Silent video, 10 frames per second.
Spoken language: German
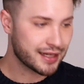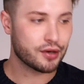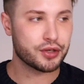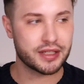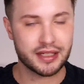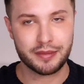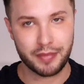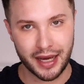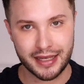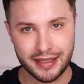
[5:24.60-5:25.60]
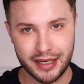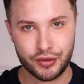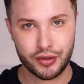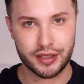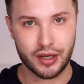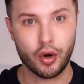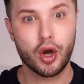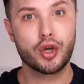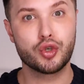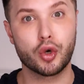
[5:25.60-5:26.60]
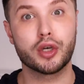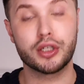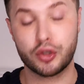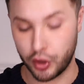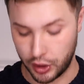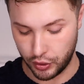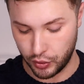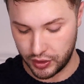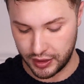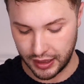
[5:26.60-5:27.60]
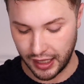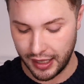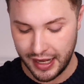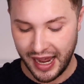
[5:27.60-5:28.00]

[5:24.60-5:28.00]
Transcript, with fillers: Dadurch sind die Preise natürlich auch deutlich, deutlich günstiger.